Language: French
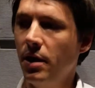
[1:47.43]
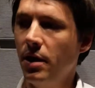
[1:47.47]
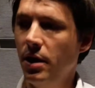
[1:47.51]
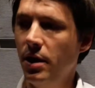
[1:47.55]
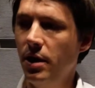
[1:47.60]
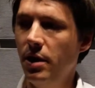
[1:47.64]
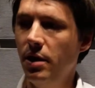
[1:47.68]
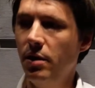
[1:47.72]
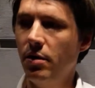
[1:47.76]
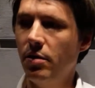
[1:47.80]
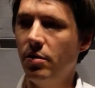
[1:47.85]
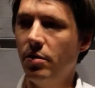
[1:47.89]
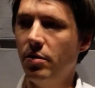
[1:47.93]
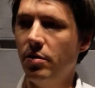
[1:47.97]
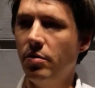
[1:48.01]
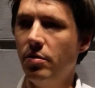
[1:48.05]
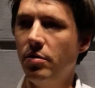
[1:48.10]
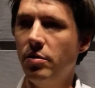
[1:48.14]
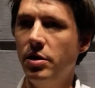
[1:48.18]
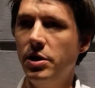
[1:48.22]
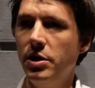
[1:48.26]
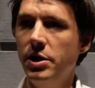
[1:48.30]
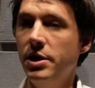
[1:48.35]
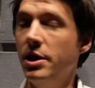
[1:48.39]
Et
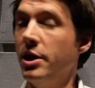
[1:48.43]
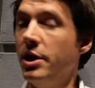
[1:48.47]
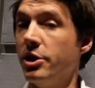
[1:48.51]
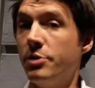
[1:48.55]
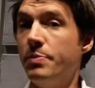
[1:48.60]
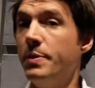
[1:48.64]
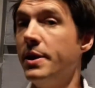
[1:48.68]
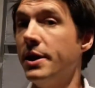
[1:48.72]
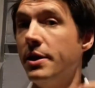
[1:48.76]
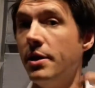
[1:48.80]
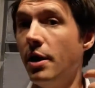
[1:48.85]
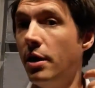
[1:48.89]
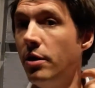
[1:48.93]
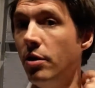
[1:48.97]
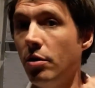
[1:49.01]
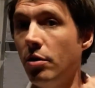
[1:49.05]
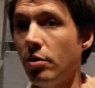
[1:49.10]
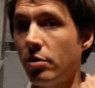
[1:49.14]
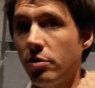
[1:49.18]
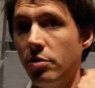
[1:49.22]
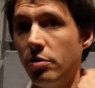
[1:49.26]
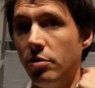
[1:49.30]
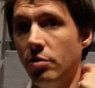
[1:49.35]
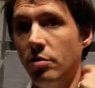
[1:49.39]
euh, il explique
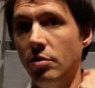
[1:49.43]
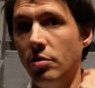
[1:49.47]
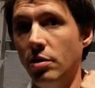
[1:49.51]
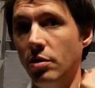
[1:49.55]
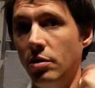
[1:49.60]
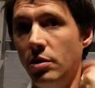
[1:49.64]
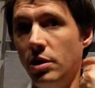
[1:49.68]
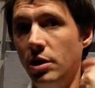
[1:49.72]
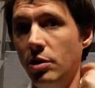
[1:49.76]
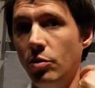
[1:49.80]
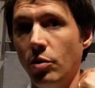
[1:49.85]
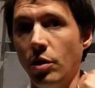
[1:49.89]
d'ailleurs qu'il euh,